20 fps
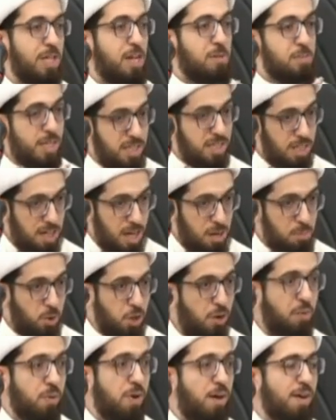من المدينة
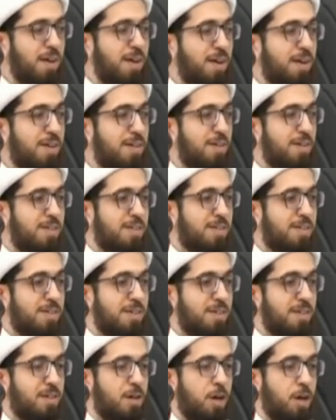المنورة
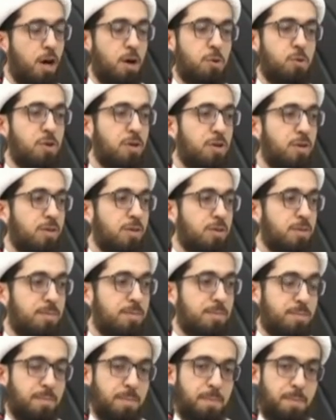قول
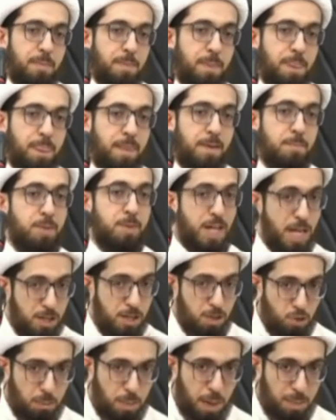
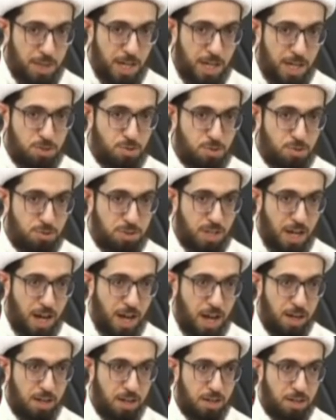من النوبة من
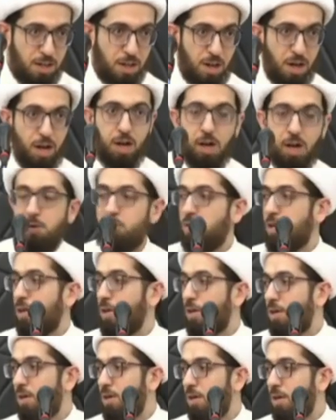السودان
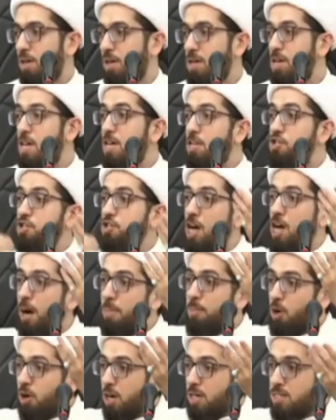قول
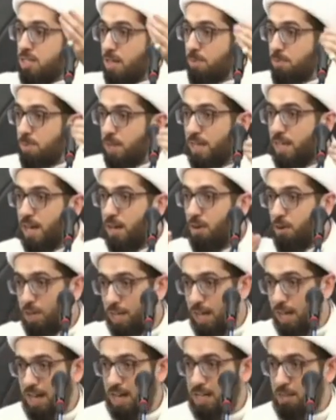جابوها سبية
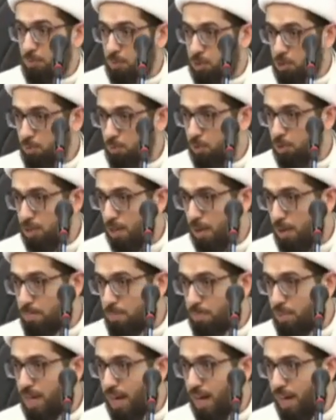لو كانت
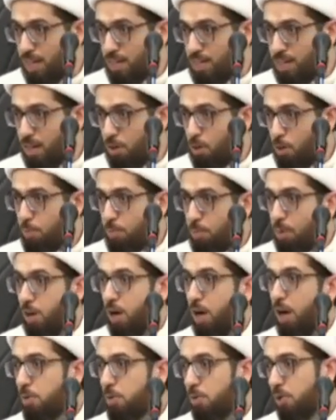متربية عندهم
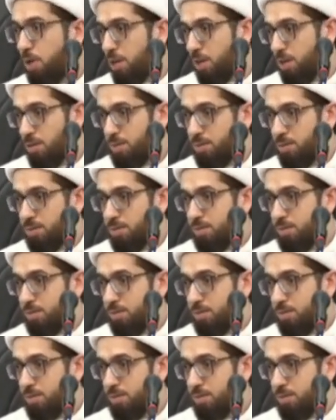قول